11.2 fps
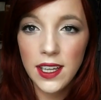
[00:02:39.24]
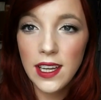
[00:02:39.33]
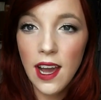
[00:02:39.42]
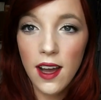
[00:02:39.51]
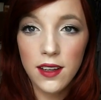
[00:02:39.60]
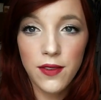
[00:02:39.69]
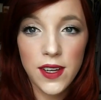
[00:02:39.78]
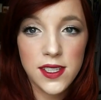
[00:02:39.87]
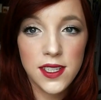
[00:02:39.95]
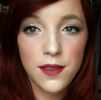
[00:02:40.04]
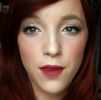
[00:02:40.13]
ja, ich weiß
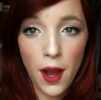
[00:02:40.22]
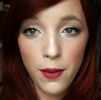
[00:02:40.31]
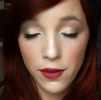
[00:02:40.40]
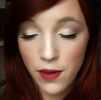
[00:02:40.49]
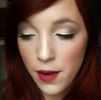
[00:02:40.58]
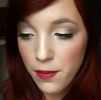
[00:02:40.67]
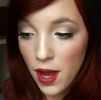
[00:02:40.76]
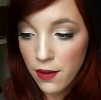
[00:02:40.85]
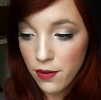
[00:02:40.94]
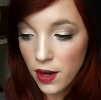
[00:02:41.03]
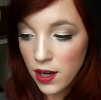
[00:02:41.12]
nicht, die Farbe gefällt mir
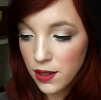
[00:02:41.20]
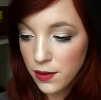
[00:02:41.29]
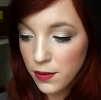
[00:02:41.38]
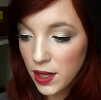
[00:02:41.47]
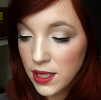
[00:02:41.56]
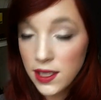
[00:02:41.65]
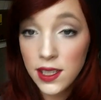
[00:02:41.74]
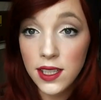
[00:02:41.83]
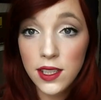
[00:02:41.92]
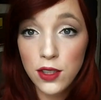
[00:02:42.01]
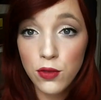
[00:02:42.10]
einfach ähm, richtig,
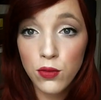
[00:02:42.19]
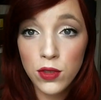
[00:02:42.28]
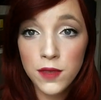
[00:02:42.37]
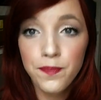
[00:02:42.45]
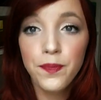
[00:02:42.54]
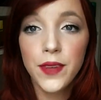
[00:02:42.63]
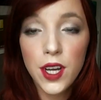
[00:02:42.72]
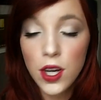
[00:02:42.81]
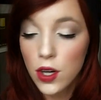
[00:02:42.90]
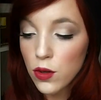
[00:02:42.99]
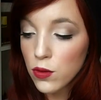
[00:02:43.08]
richtig gut.
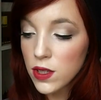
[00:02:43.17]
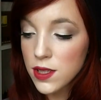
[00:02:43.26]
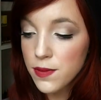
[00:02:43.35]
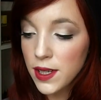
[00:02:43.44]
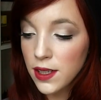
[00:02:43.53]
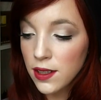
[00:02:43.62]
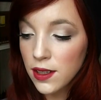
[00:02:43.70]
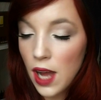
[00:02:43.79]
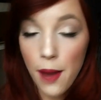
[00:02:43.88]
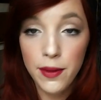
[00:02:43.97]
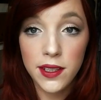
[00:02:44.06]
Und deswegen
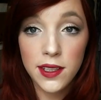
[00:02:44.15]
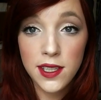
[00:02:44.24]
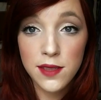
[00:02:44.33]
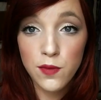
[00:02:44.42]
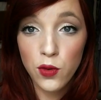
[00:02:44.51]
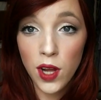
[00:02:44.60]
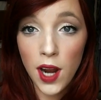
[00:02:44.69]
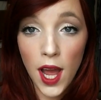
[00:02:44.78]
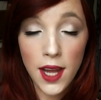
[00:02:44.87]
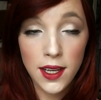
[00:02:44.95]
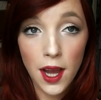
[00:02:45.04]
habe ich in diesem Monat
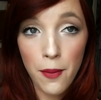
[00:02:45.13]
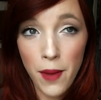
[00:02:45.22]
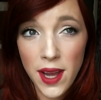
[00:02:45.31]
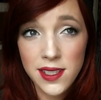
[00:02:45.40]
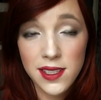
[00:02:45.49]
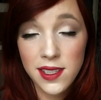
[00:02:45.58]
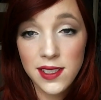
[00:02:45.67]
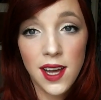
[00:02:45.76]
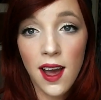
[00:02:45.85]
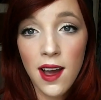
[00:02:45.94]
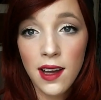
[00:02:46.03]
eigentlich am meisten
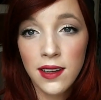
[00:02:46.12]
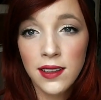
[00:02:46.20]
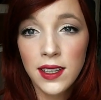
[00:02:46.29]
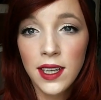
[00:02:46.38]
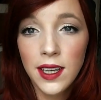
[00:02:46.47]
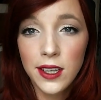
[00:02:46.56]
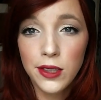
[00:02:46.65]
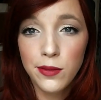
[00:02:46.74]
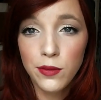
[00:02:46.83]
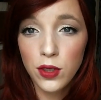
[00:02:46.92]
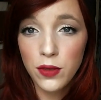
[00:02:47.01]
getragen.
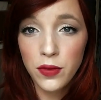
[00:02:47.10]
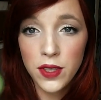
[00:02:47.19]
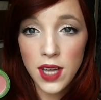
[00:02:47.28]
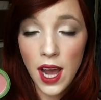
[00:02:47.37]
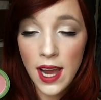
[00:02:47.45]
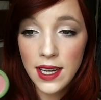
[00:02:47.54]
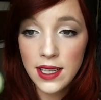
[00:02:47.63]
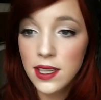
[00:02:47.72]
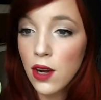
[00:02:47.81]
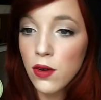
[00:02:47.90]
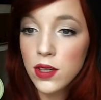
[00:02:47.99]
Ähm, und ich finde
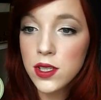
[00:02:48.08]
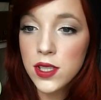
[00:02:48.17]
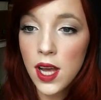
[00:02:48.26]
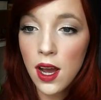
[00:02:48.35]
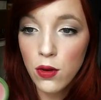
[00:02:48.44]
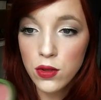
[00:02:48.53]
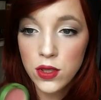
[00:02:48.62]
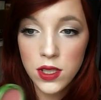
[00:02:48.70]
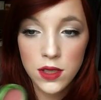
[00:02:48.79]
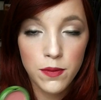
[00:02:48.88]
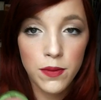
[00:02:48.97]
eigentlich auch, dass der auch zu
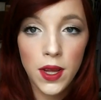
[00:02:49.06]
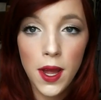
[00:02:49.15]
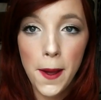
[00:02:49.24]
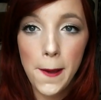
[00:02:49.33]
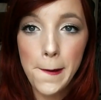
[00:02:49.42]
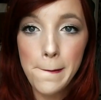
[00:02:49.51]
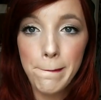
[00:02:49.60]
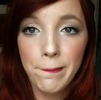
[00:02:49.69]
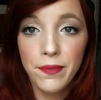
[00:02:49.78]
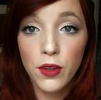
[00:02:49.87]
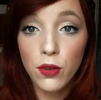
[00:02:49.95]
dem
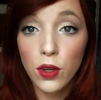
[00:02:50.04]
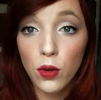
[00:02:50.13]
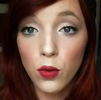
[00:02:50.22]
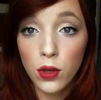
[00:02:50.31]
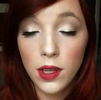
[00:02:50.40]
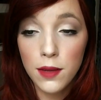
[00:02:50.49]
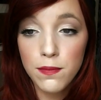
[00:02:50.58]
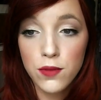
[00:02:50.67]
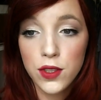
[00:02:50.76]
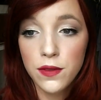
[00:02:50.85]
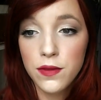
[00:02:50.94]
ähm, dunkelroten
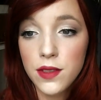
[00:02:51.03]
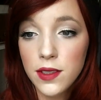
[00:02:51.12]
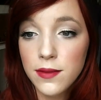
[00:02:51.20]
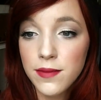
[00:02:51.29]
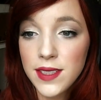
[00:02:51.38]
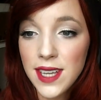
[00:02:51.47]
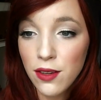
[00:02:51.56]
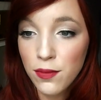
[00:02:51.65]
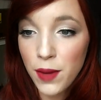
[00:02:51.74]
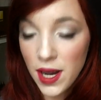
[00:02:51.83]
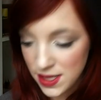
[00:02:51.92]
Lippenstift sehr
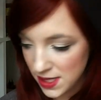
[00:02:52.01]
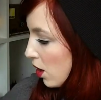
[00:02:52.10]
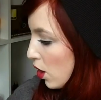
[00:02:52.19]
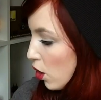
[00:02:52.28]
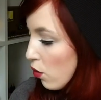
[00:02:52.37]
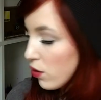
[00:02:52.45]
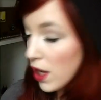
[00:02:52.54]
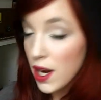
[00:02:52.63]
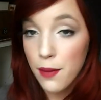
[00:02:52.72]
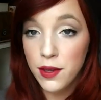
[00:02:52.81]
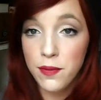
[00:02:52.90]
gut passt. Und
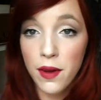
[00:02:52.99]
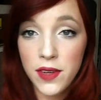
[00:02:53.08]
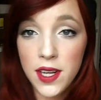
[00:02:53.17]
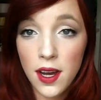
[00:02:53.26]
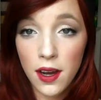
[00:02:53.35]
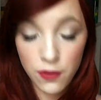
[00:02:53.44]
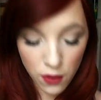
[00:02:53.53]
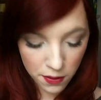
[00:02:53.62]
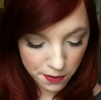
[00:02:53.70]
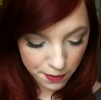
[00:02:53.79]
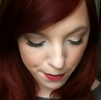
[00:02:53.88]
dann habe ich mal wieder
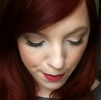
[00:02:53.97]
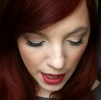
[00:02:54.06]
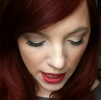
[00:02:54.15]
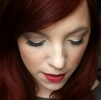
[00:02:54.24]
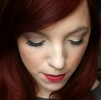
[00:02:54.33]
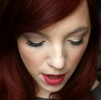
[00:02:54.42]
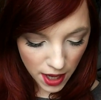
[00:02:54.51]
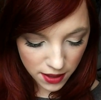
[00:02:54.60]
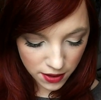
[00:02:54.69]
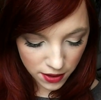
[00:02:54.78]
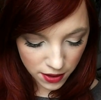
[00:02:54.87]
von MAC
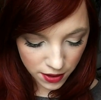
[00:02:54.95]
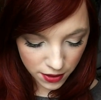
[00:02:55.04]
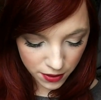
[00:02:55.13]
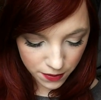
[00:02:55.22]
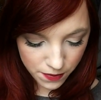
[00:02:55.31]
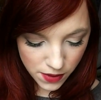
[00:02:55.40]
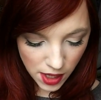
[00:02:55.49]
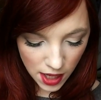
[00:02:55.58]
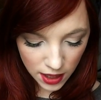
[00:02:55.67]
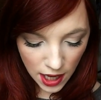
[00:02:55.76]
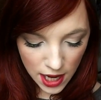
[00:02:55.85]
meine ähm,
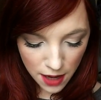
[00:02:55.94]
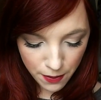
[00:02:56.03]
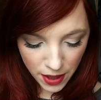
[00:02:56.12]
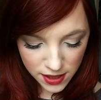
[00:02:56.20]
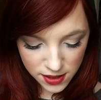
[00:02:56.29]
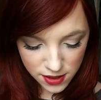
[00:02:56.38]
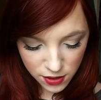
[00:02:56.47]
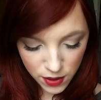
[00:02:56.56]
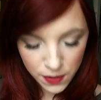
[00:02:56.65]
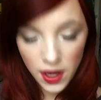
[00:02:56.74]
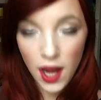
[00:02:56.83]
Color Bases,
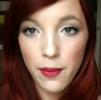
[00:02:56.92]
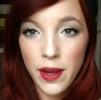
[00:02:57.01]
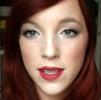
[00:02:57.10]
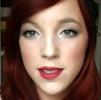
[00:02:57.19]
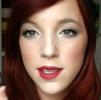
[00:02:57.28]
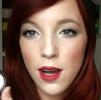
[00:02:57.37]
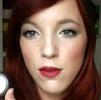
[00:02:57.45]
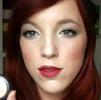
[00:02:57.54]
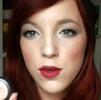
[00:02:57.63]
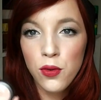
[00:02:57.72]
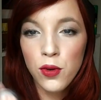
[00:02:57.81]
Cream Color Bases
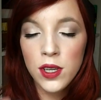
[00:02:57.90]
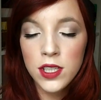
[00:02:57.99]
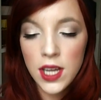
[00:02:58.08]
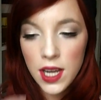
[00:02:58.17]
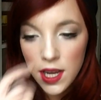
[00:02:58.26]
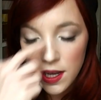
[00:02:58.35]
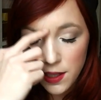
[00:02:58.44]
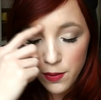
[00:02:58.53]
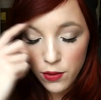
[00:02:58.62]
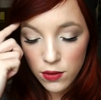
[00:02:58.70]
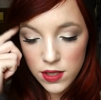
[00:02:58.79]
rausgeholt. Die
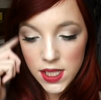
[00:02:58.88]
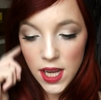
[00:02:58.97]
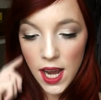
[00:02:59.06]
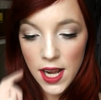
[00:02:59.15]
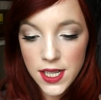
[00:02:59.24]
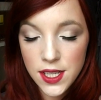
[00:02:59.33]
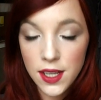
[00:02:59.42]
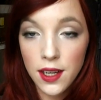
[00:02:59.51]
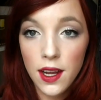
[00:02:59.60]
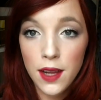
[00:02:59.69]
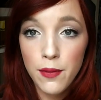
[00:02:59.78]
benutze ich halt
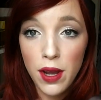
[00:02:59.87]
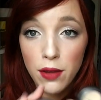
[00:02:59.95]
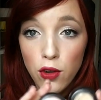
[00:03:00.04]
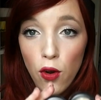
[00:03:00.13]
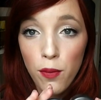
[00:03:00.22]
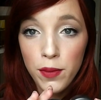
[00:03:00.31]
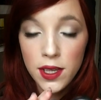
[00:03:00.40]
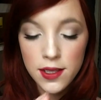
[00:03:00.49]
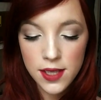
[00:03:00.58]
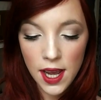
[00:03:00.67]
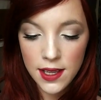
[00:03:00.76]
äh, immer in Kombi.
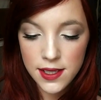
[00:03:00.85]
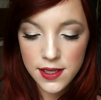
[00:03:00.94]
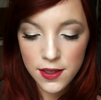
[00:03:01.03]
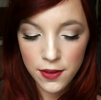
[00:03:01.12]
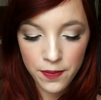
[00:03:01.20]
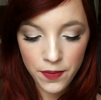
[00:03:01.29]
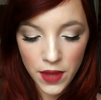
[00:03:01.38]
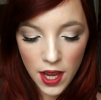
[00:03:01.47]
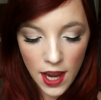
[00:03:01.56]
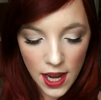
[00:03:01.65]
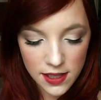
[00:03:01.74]
Das heißt, ähm,
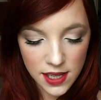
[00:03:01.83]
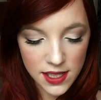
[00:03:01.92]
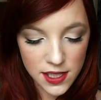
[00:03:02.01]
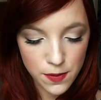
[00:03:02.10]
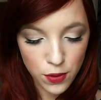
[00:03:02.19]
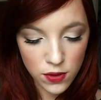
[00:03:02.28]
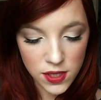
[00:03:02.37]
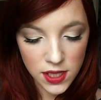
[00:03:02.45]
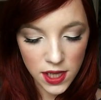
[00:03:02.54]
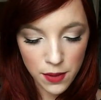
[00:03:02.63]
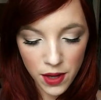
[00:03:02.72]
als erstes benutze
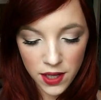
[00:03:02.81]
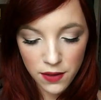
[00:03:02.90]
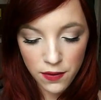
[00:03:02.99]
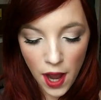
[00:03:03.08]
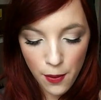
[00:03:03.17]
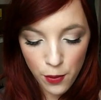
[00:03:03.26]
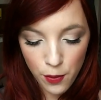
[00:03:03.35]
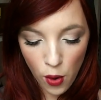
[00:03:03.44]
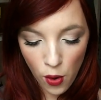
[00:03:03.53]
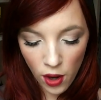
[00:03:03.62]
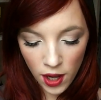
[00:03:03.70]
ich immer die Farbe
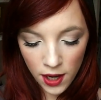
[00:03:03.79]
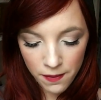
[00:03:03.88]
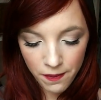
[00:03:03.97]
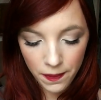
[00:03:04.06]
Pearl.